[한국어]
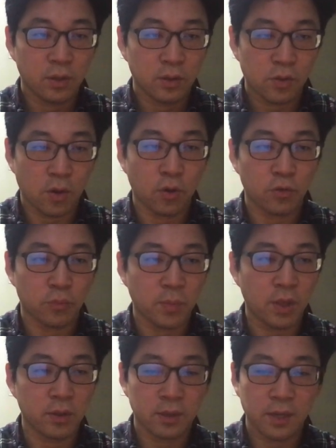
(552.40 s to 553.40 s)

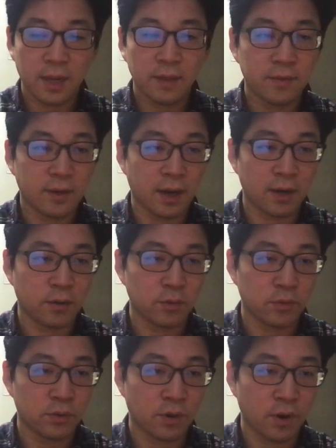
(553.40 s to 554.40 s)
적어주면 클래스라는
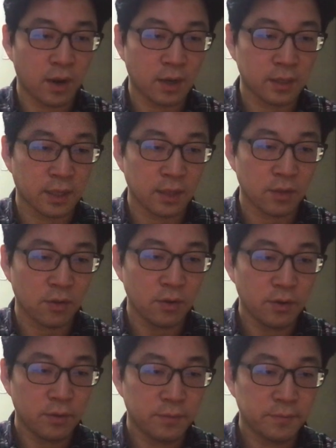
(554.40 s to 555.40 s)
것도 들어가게 되겠죠.
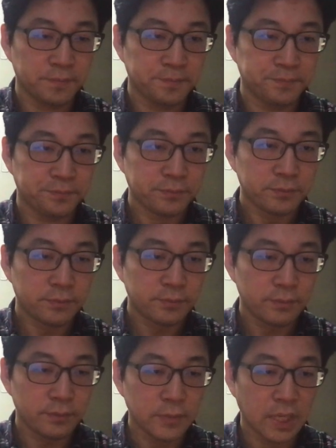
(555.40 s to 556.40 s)

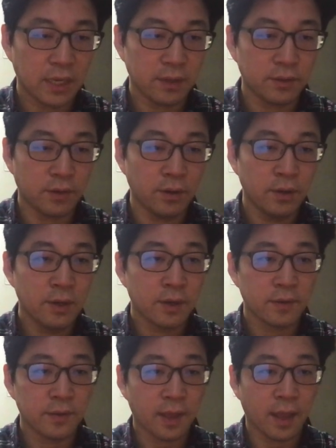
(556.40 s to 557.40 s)
그래서
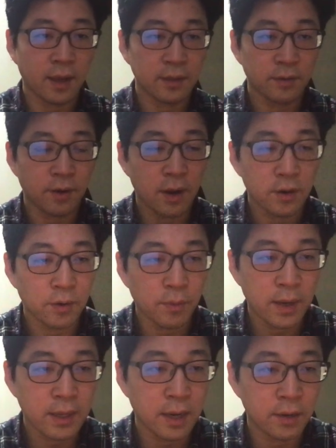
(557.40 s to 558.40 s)
그 세 개가 들어간 걸
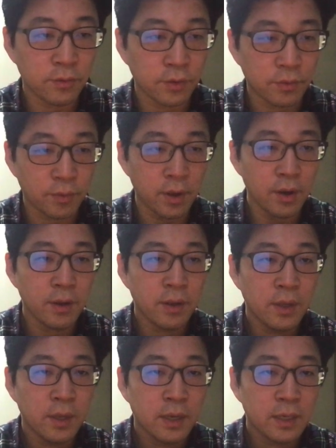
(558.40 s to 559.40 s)
확인할 수 있고요.
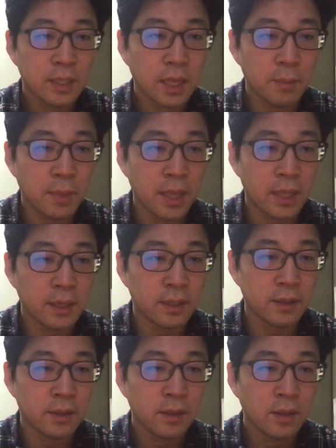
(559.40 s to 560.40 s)
그
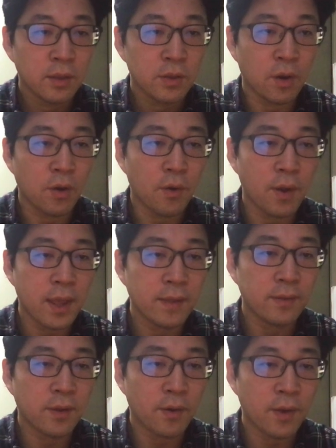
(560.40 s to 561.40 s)
다음에는
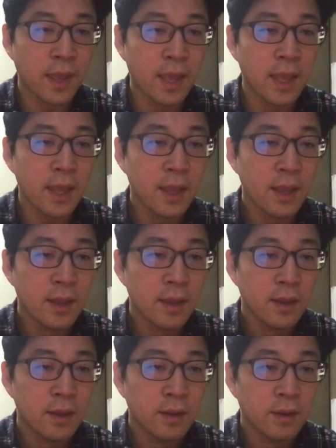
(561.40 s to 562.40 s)
영어에서의
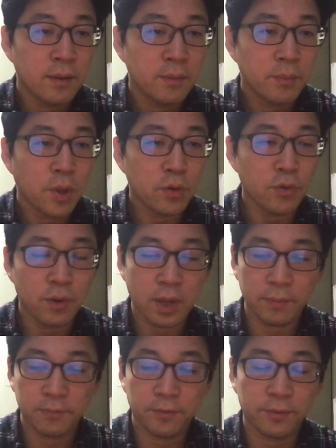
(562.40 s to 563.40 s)

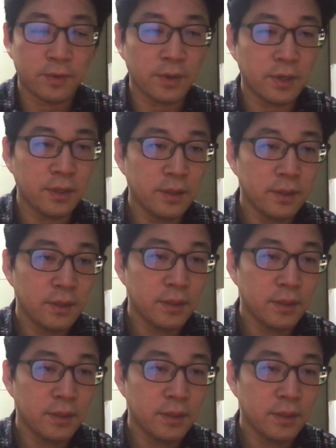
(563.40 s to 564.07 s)
평균값을